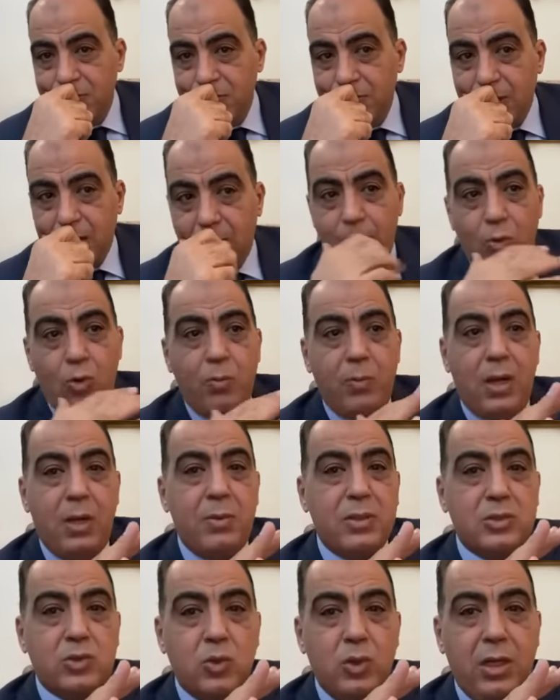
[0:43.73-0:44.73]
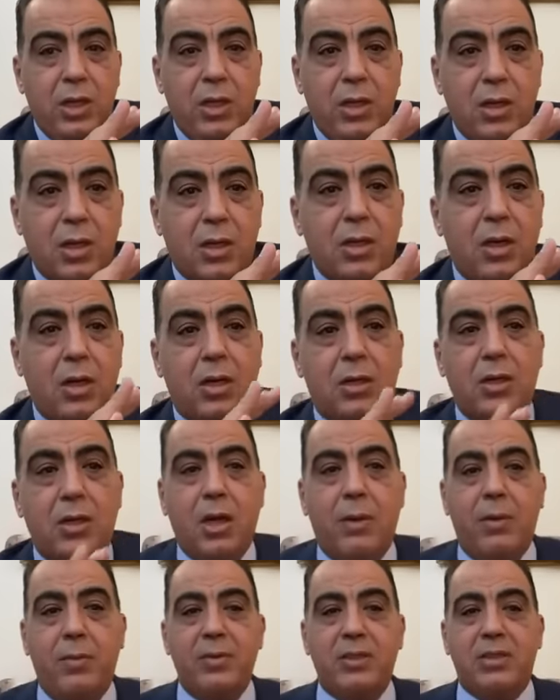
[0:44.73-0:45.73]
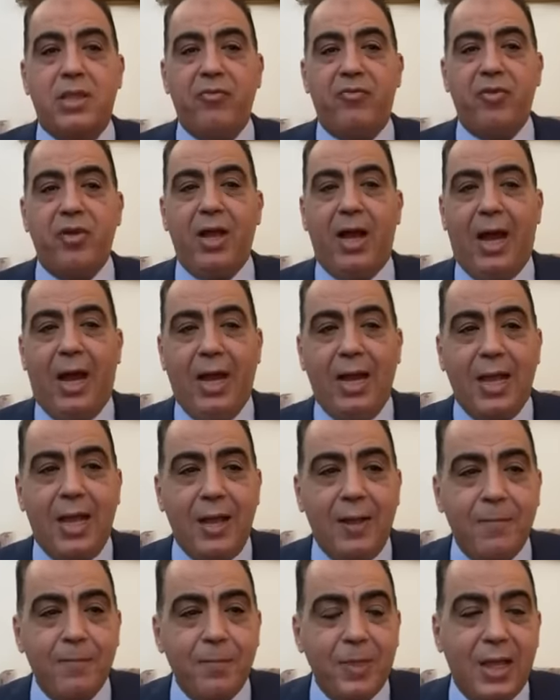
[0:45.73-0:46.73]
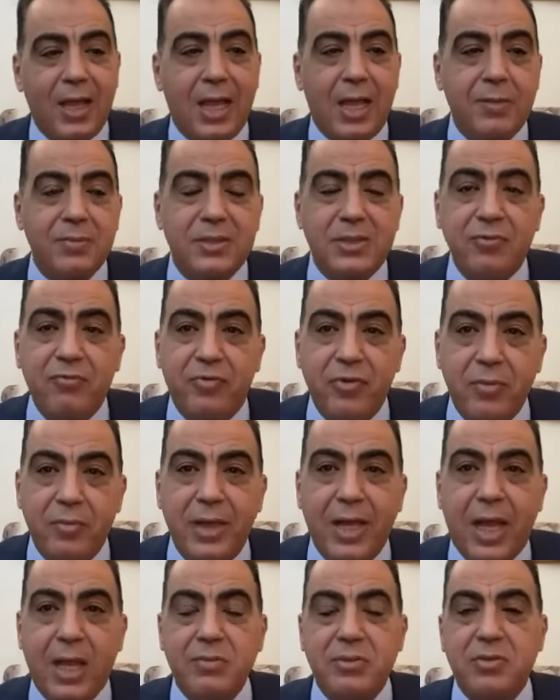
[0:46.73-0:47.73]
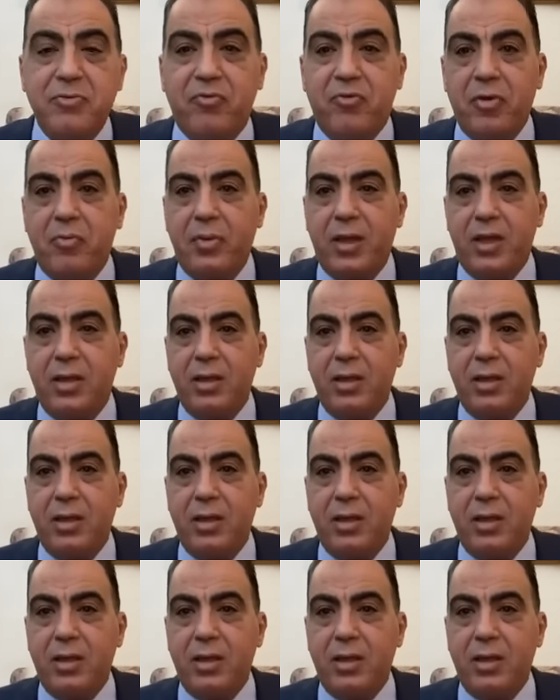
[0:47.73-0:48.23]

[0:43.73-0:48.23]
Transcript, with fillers: يبقى هم المسؤولين كهرباء متفق على 50% 50%